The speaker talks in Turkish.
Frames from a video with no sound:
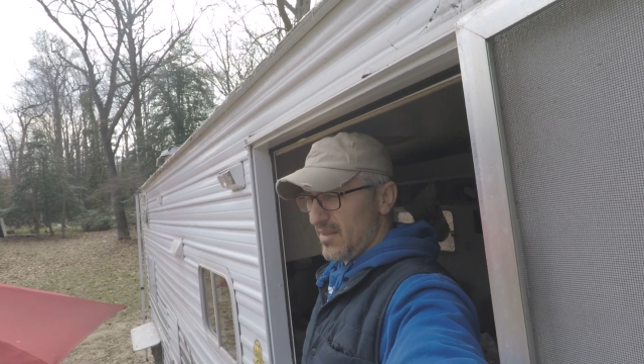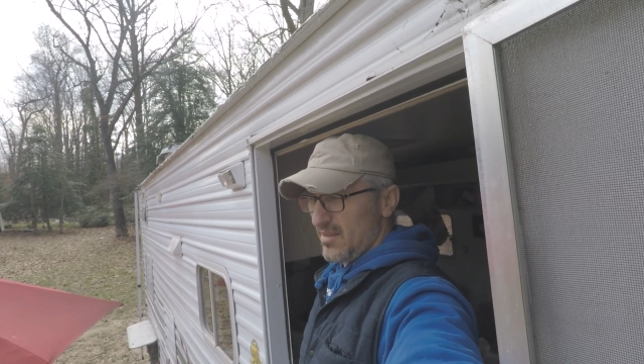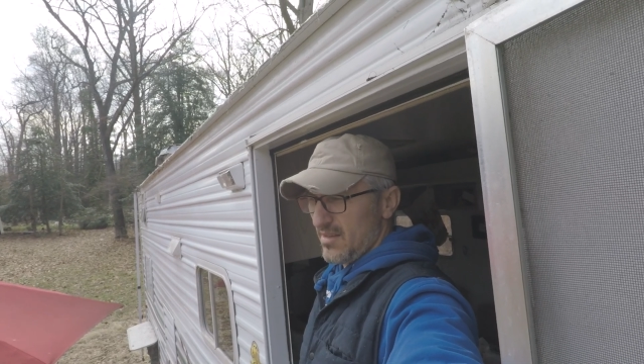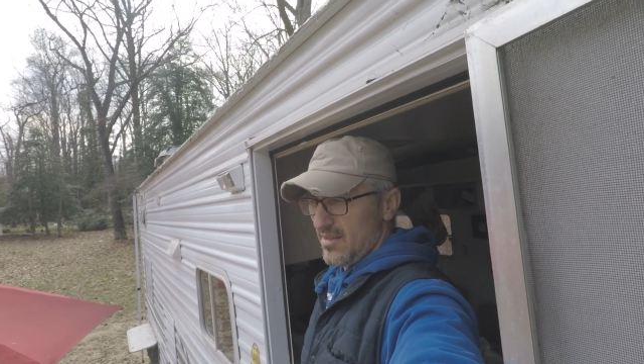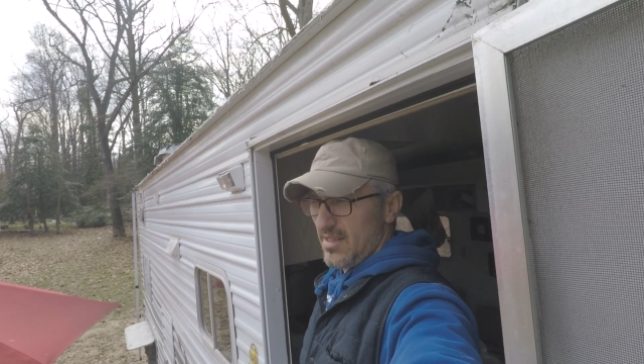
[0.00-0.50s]

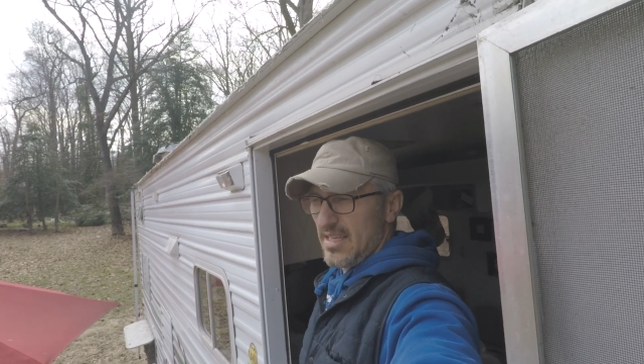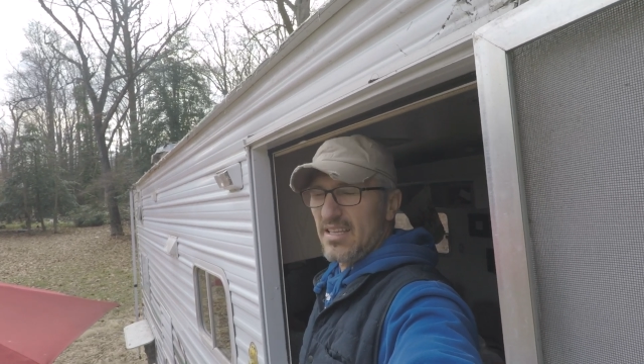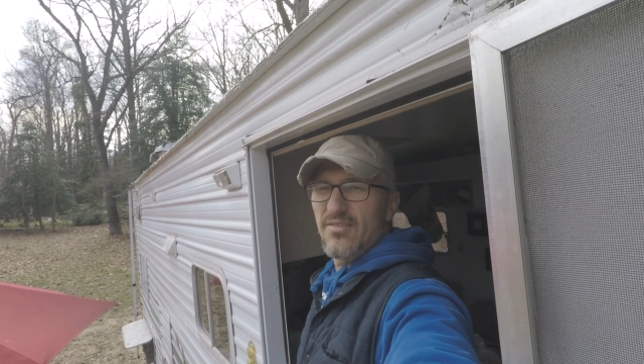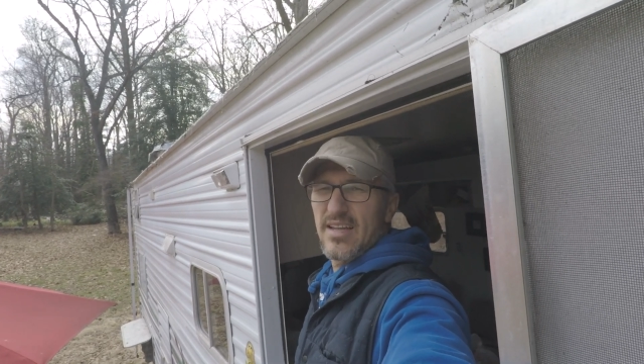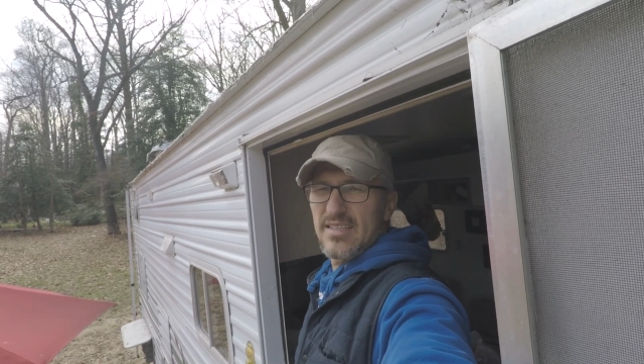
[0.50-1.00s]
e,
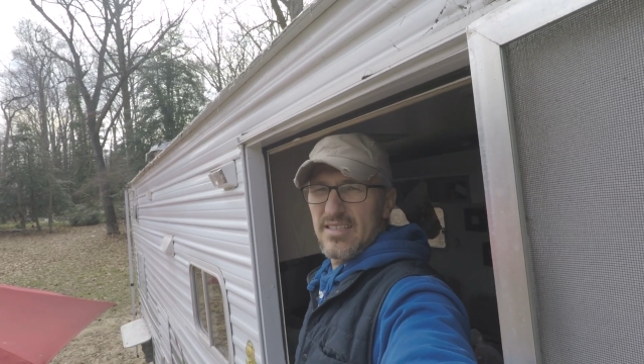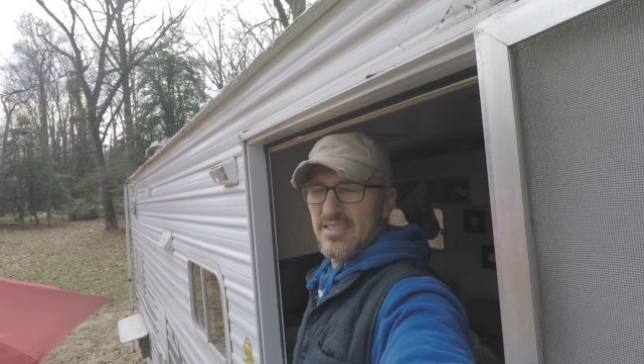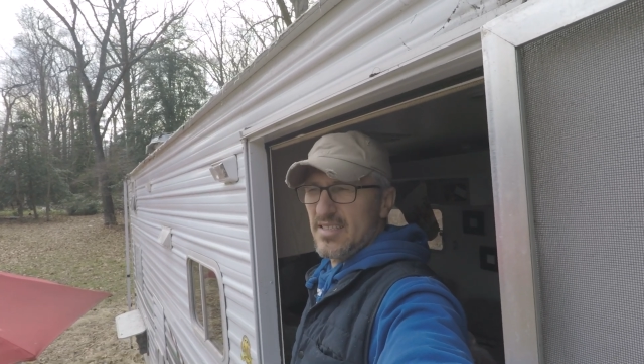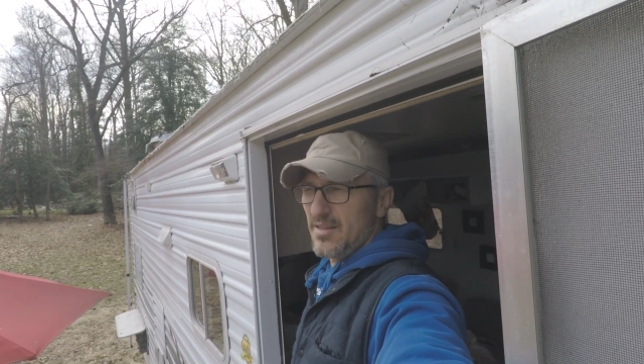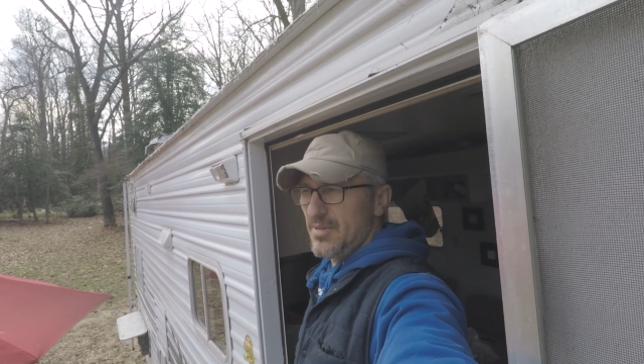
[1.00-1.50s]
ilk verdiği
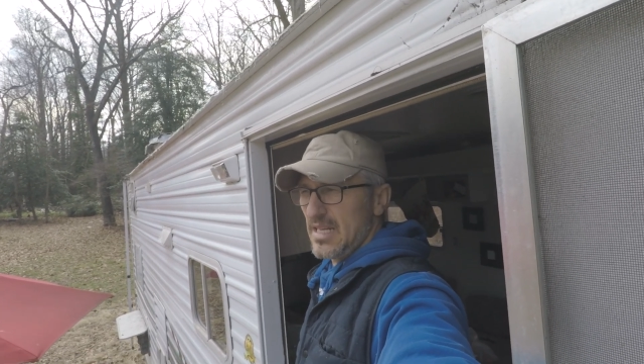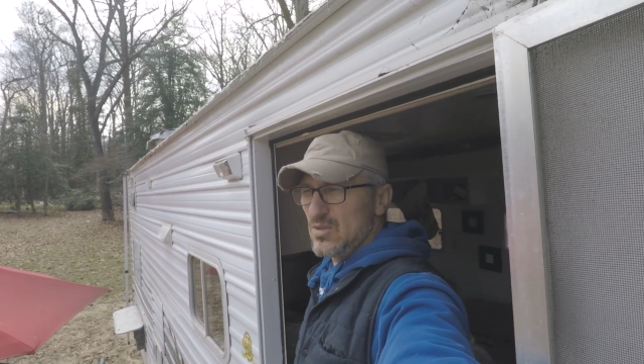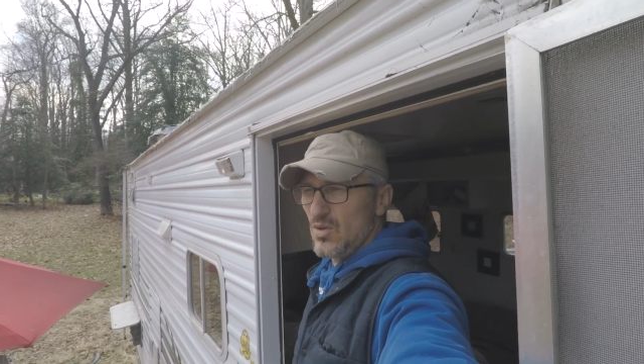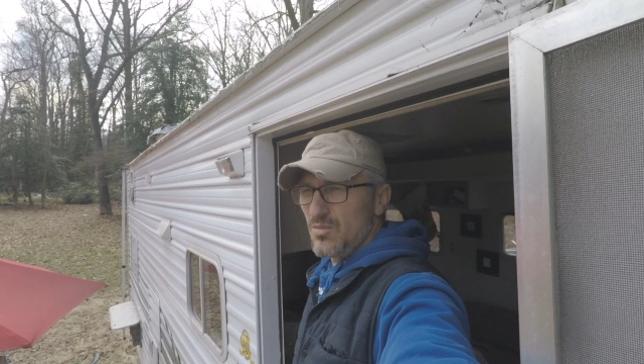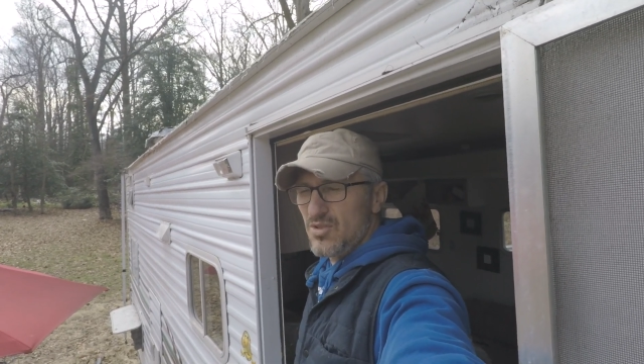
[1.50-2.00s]
işte
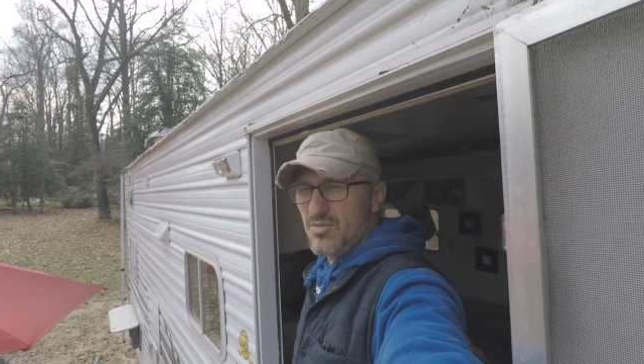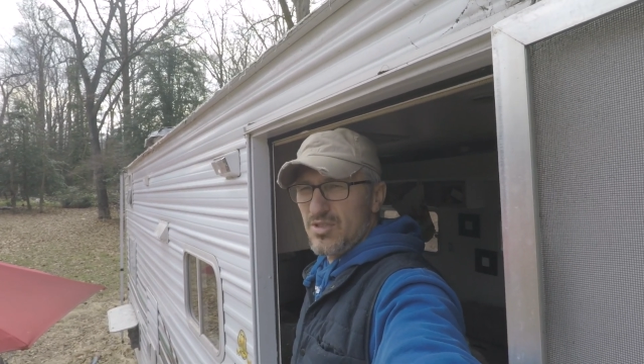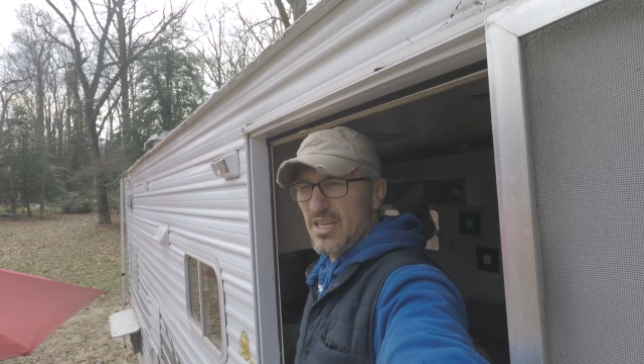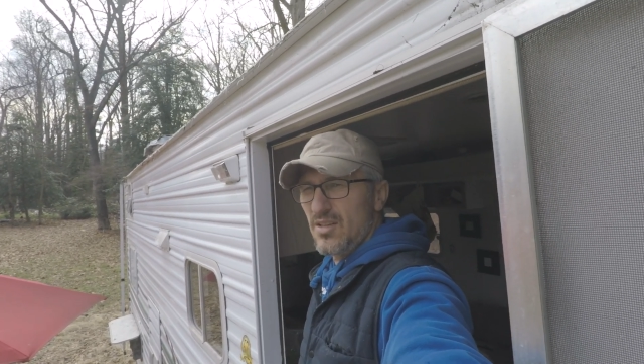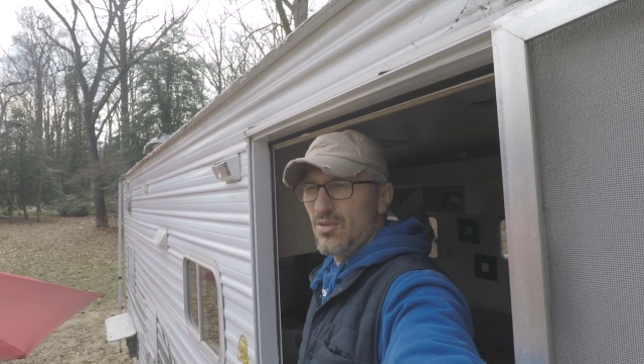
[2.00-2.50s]
biraz olumsuz
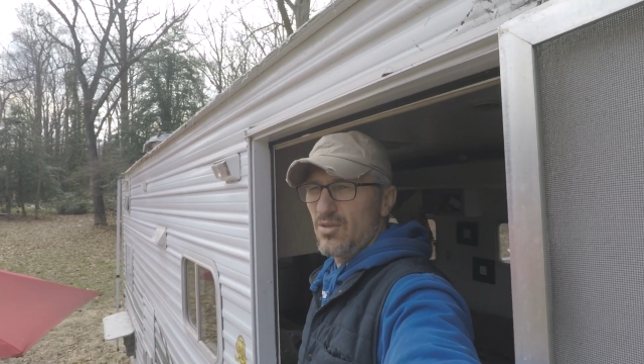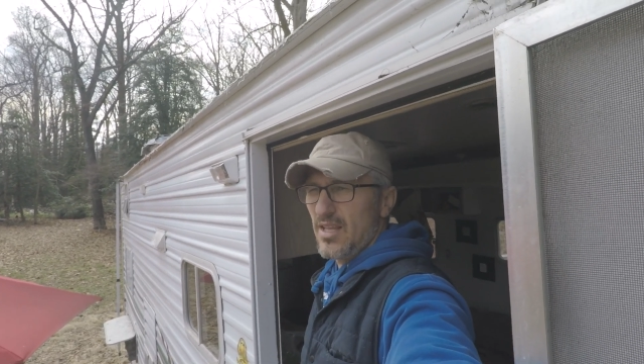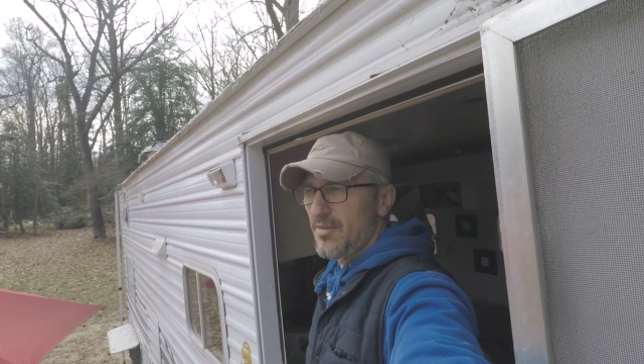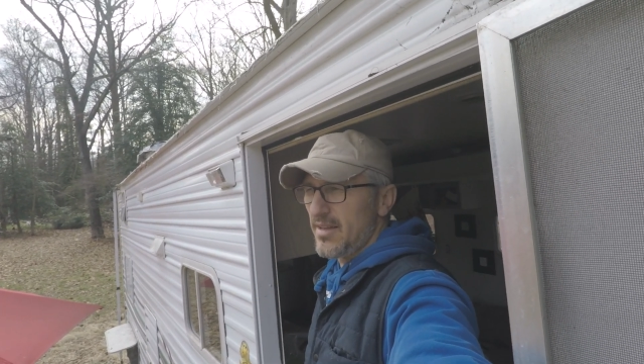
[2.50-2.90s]
bir şeyler oldu